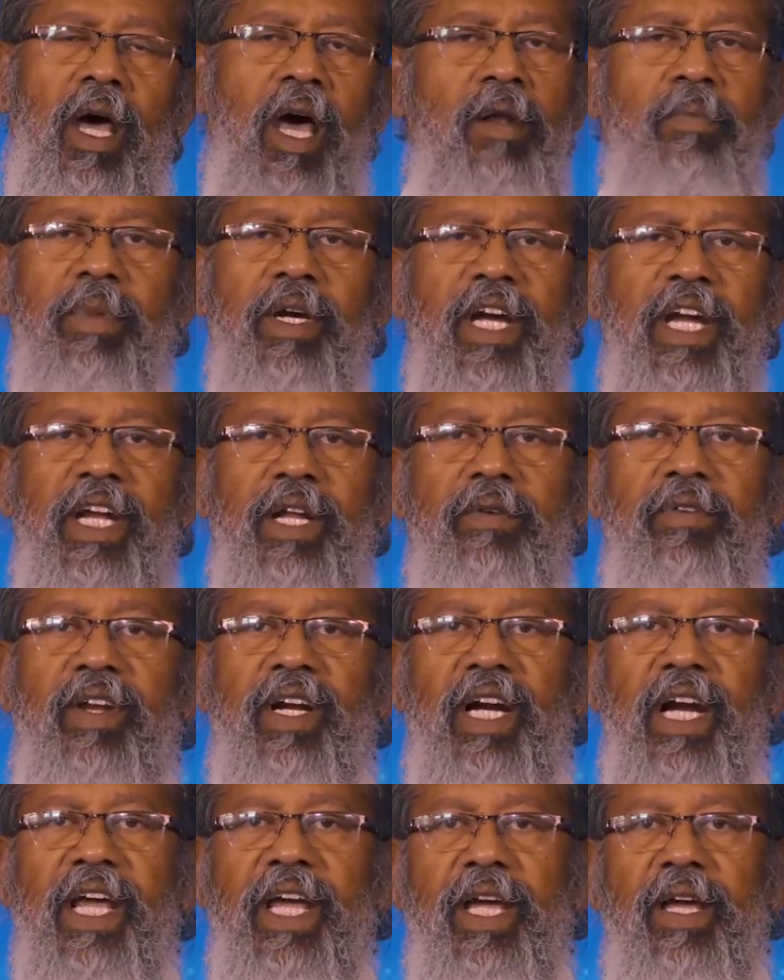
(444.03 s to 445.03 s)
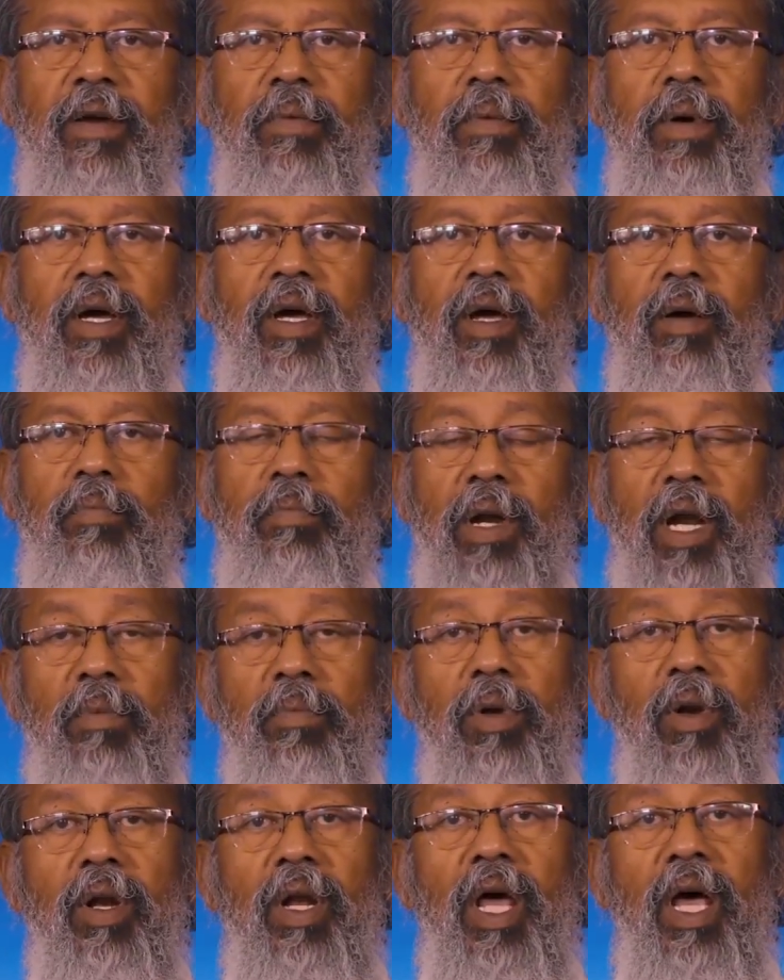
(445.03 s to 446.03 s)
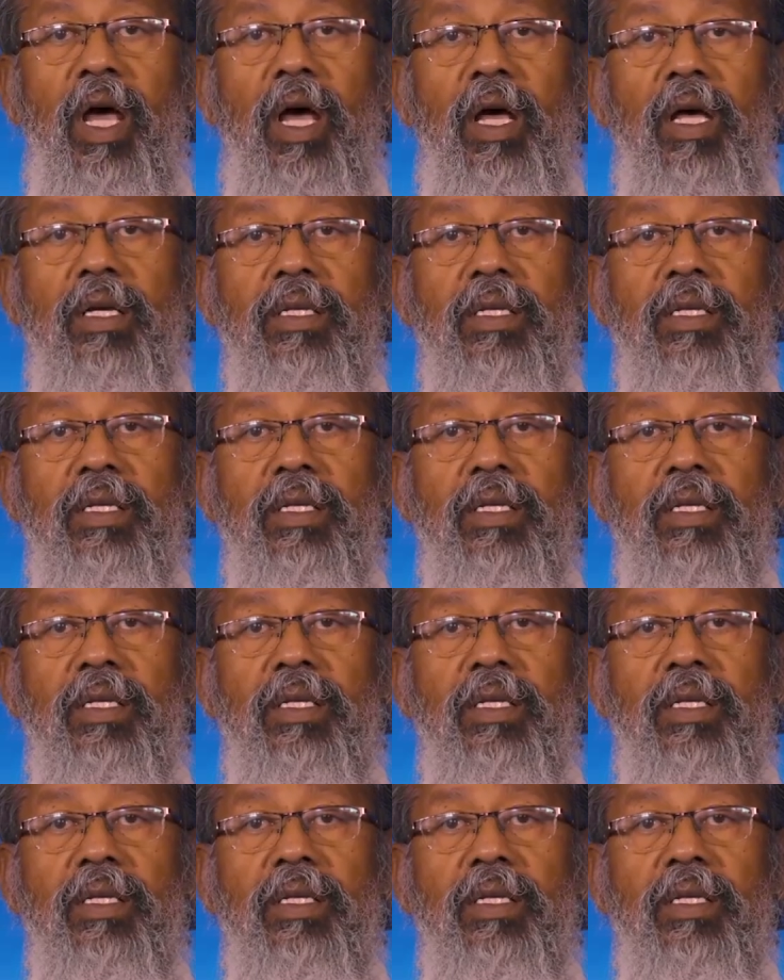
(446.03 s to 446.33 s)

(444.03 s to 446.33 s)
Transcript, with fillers: அன்புக்கினவர்களே பிரபுல்லா